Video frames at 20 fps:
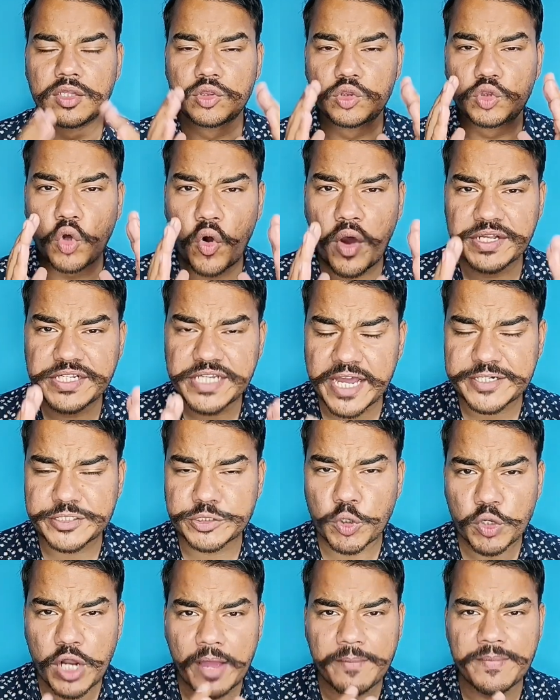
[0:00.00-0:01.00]

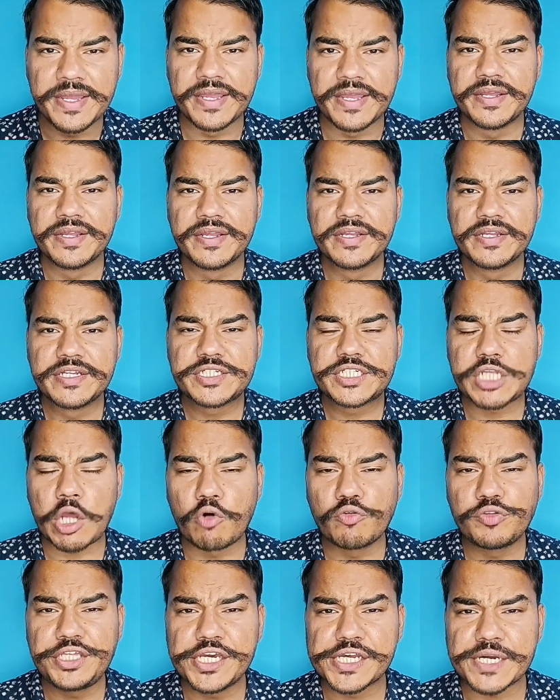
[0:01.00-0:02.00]
2016 में
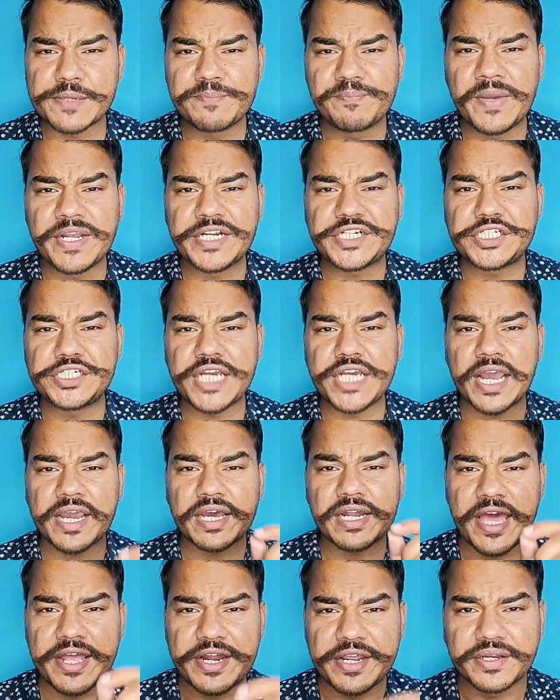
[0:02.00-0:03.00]
सऊदी अरब में शिया
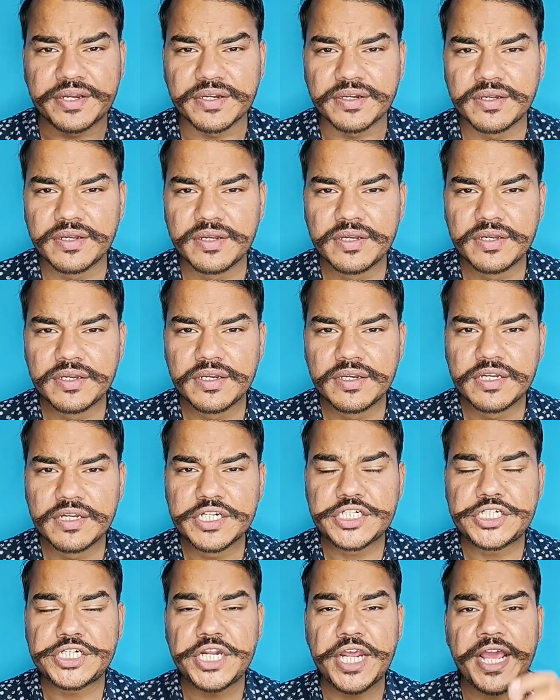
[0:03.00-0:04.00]
क्लैरिक
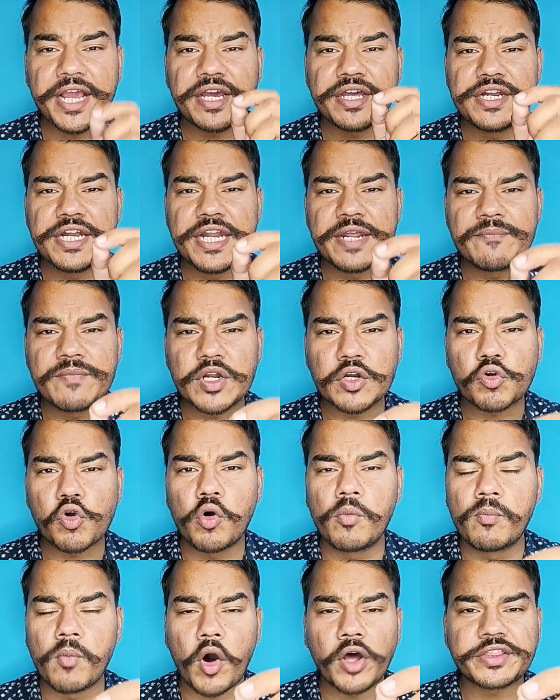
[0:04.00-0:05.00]
शेख निमर को
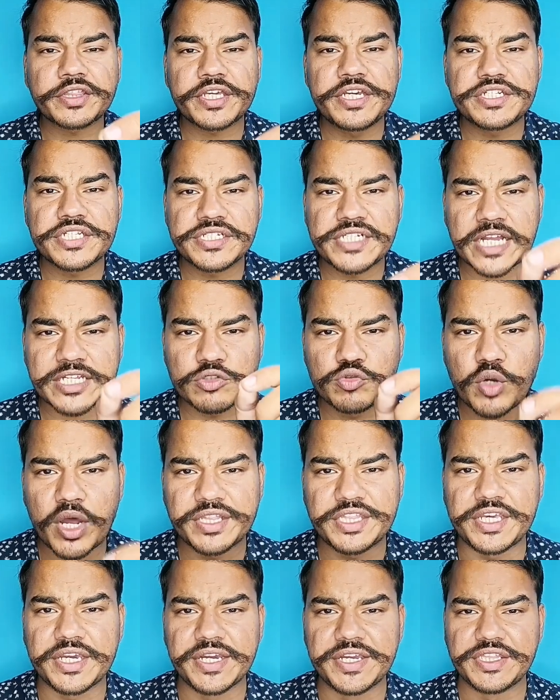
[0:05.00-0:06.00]
मौत की सजा सुना
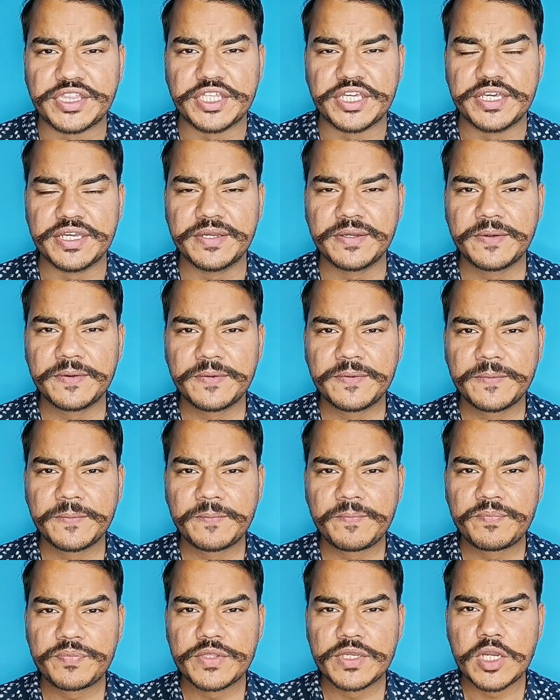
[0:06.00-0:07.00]
दी गई थी
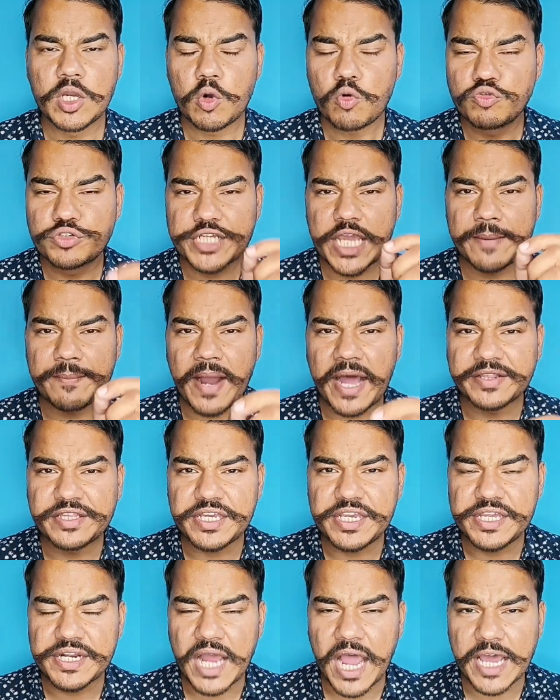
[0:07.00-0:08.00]
उसके बाद
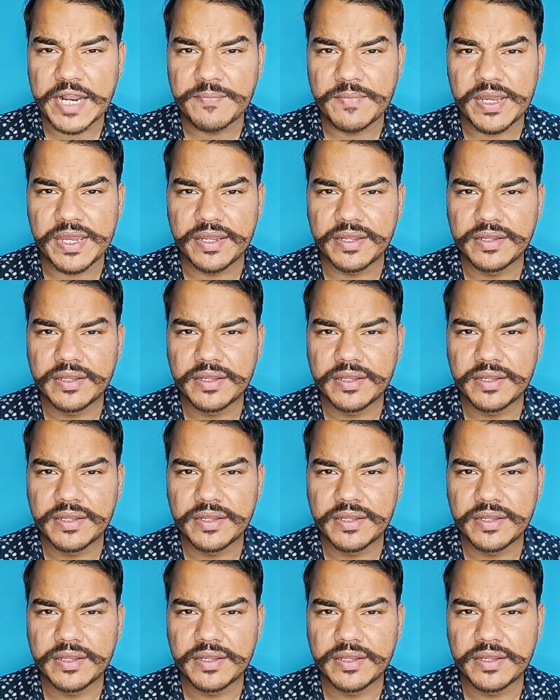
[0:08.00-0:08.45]
ईरान में